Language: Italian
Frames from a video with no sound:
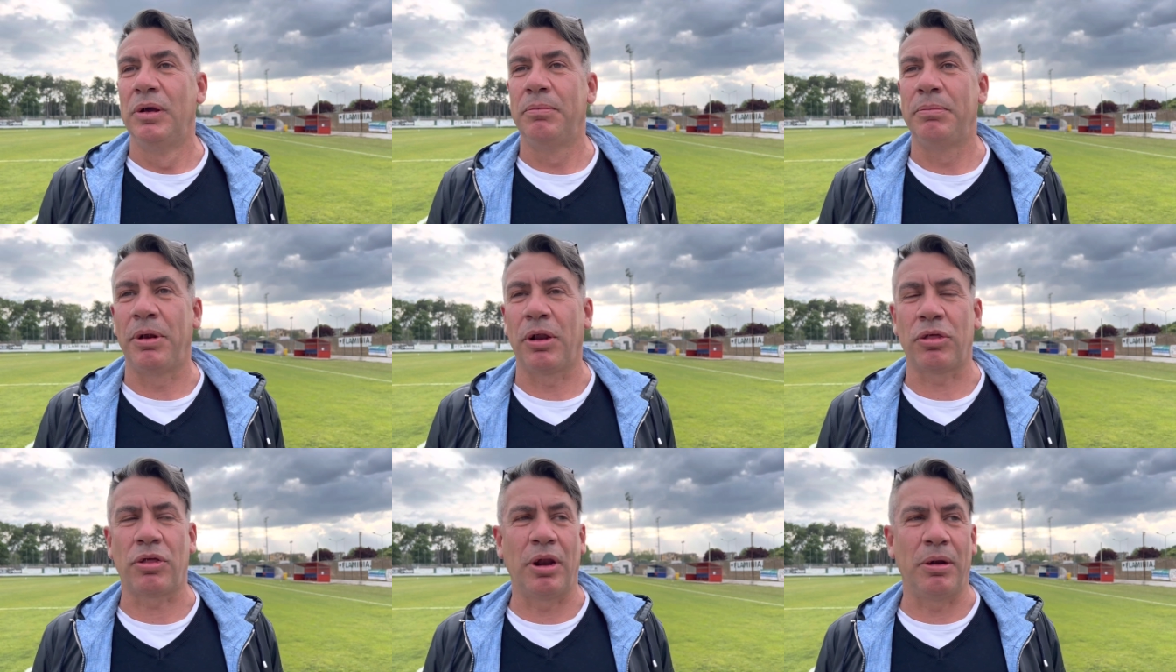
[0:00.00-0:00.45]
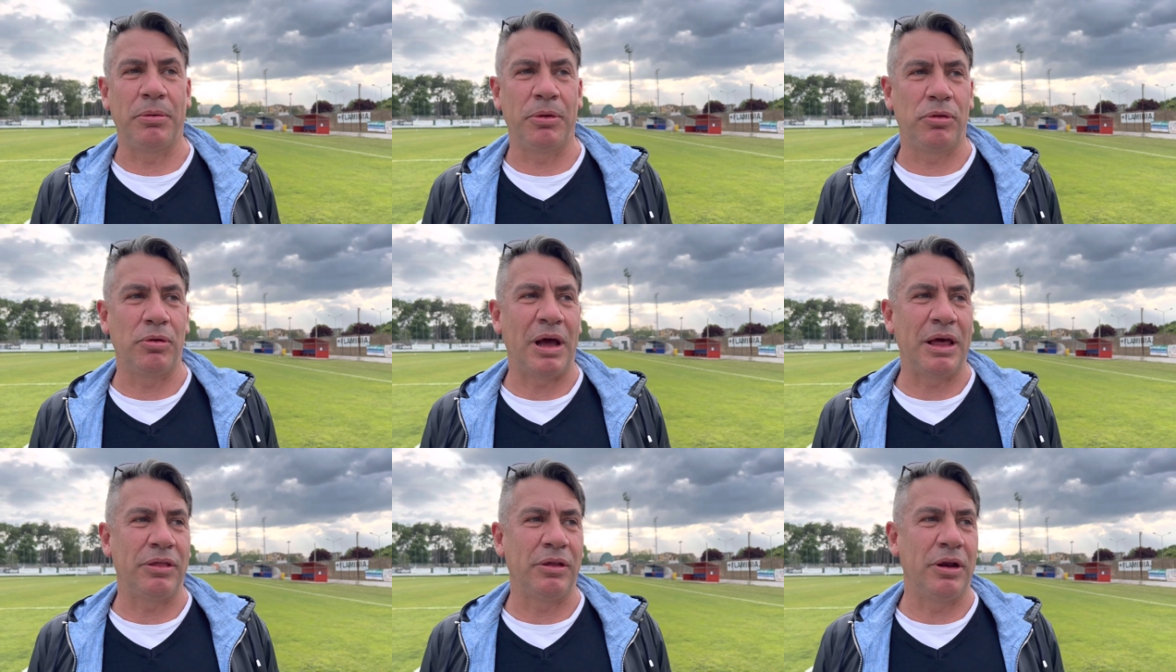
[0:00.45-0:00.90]
però sono
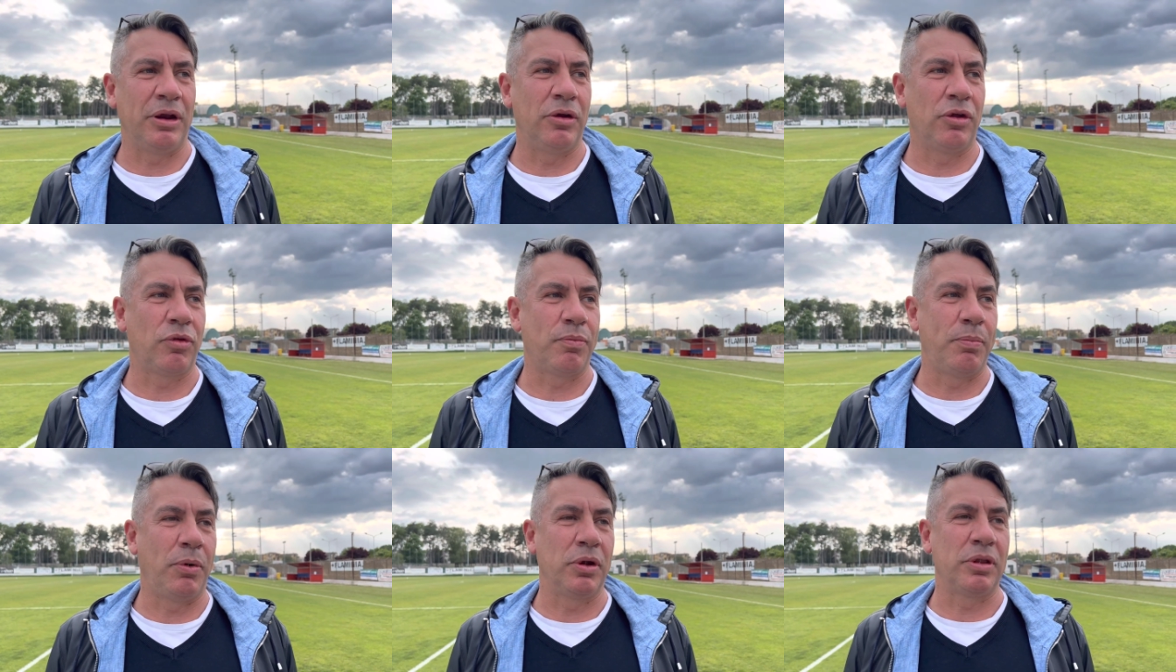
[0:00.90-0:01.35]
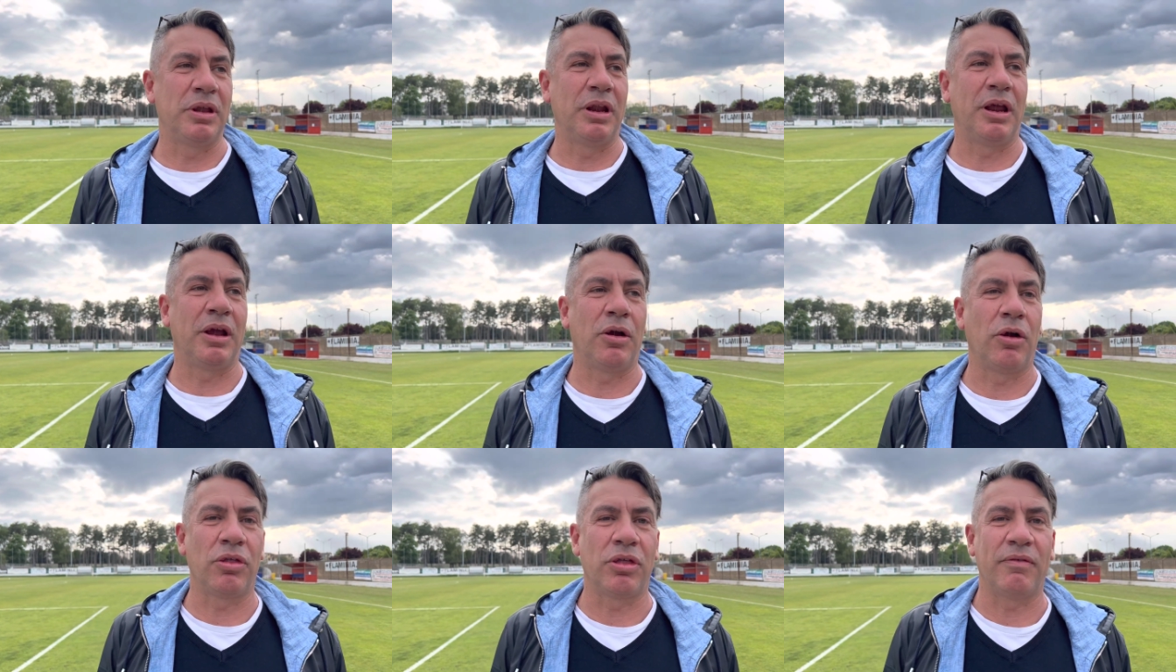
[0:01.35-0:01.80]
abituato nello sport e
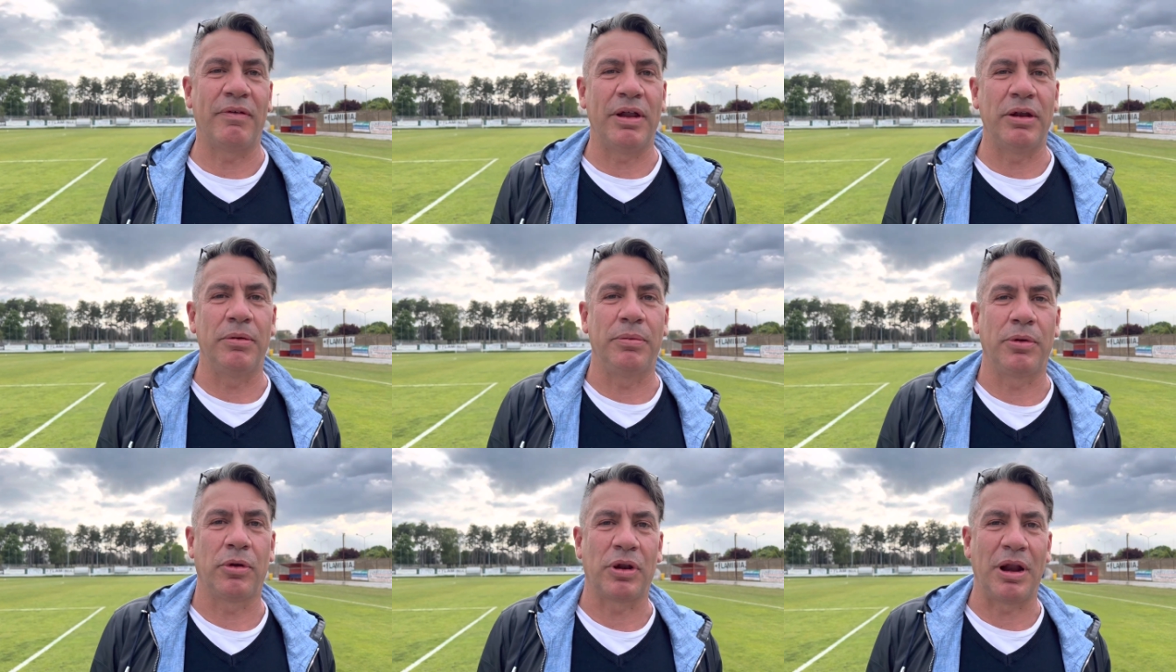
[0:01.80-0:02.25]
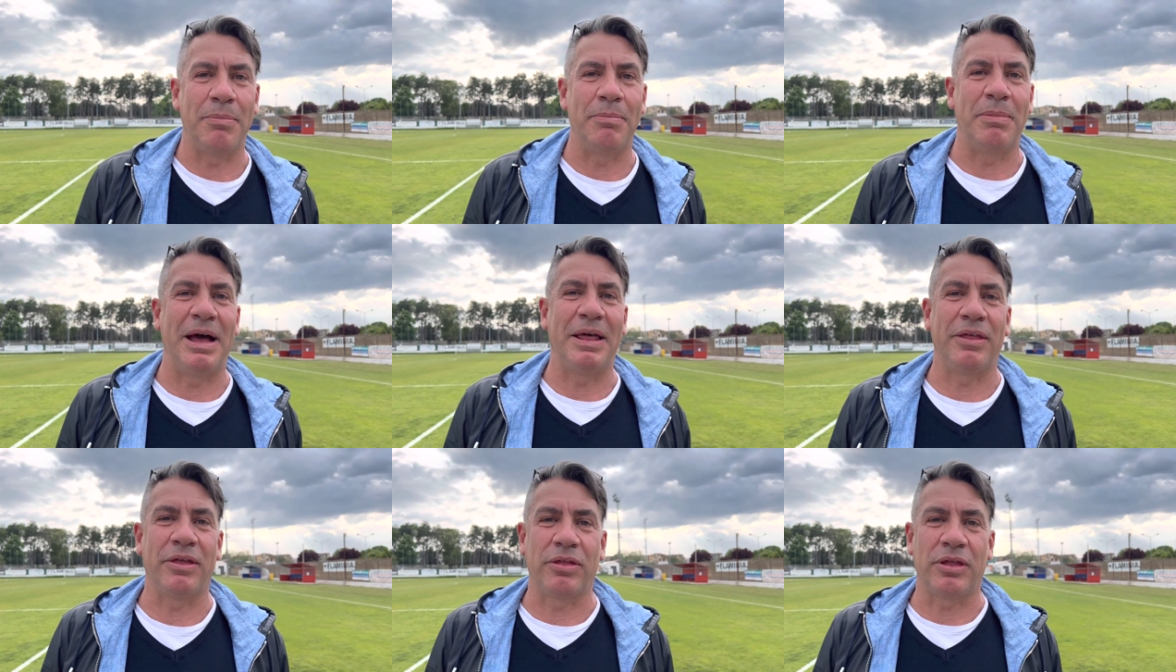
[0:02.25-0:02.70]
le cose vanno
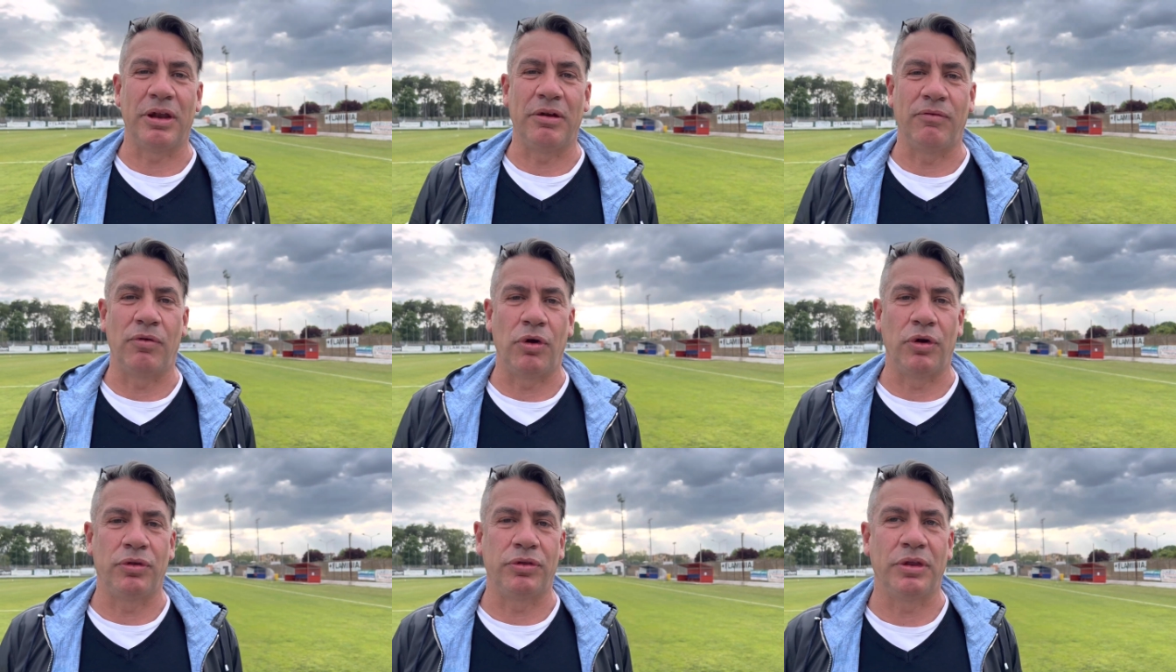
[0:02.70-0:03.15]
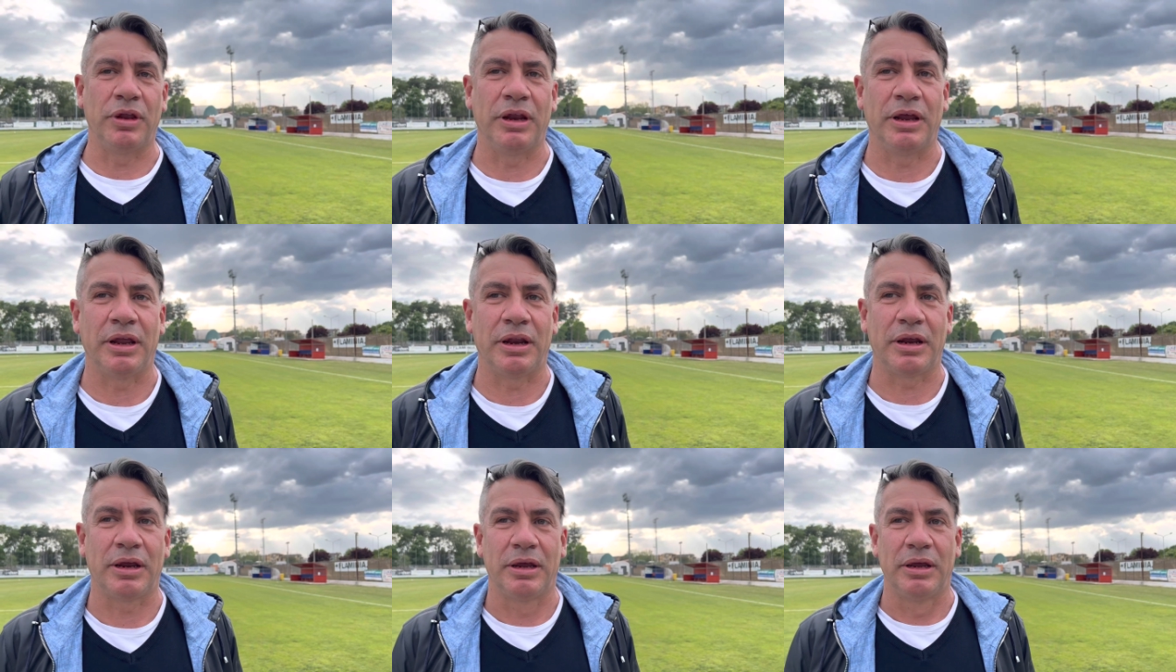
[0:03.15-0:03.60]
programmate se le vuoi
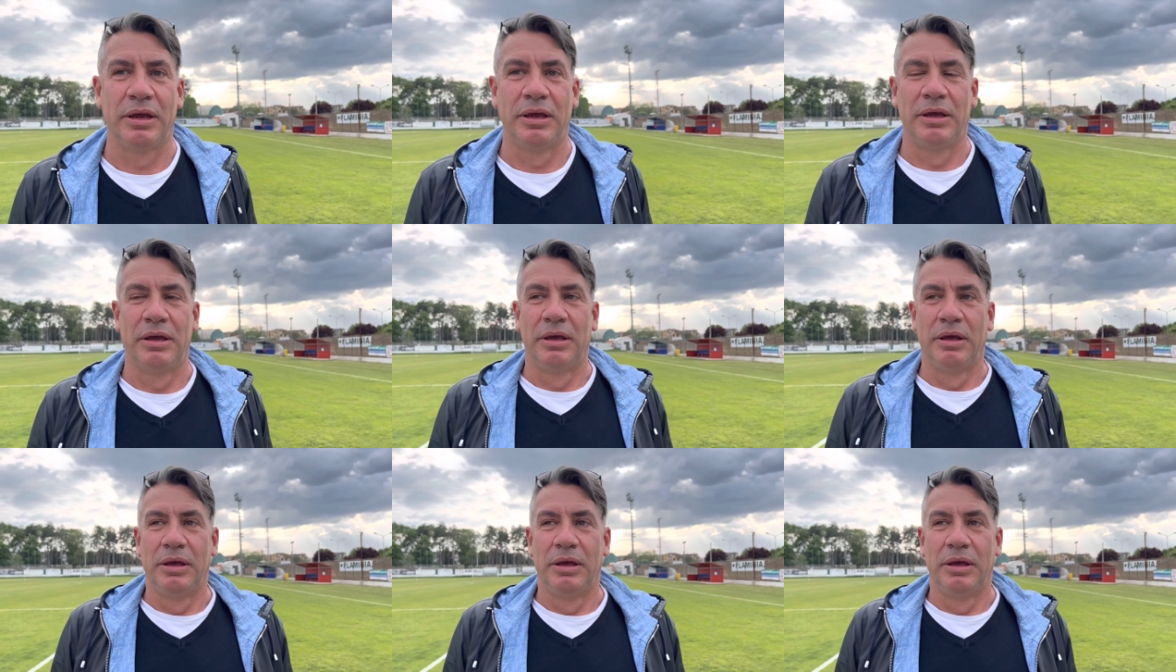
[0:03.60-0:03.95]
ottenere.